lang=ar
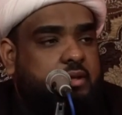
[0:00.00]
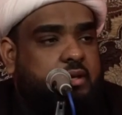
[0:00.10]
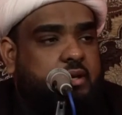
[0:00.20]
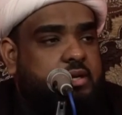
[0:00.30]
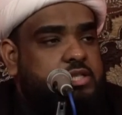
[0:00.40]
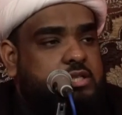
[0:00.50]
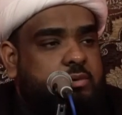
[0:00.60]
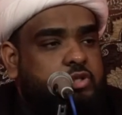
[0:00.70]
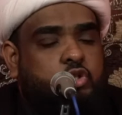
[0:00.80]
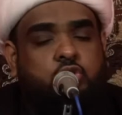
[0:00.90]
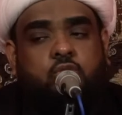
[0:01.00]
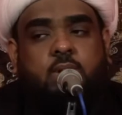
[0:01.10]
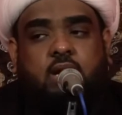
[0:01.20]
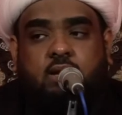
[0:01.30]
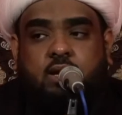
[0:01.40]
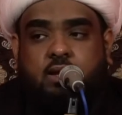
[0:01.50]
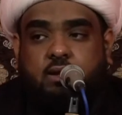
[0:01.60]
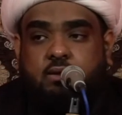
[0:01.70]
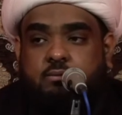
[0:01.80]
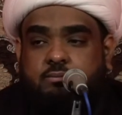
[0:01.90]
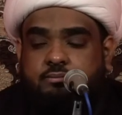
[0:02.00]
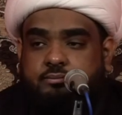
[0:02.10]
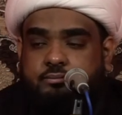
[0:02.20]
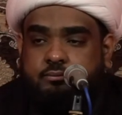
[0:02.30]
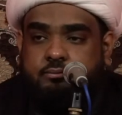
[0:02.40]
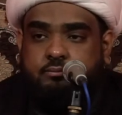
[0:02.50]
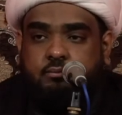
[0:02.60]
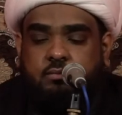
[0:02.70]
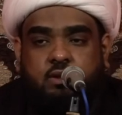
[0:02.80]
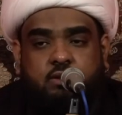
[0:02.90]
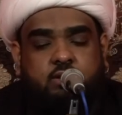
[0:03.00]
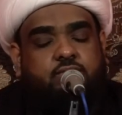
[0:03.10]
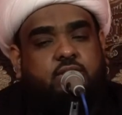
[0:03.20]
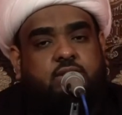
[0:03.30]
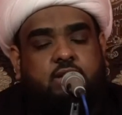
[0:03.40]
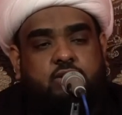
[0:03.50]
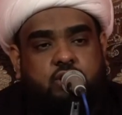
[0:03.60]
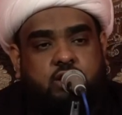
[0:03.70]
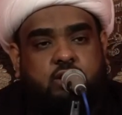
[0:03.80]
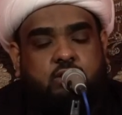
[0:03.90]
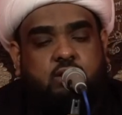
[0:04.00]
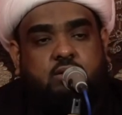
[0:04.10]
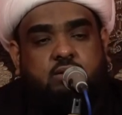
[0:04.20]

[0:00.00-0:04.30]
العصمة شنو معناها التفت لي جيدا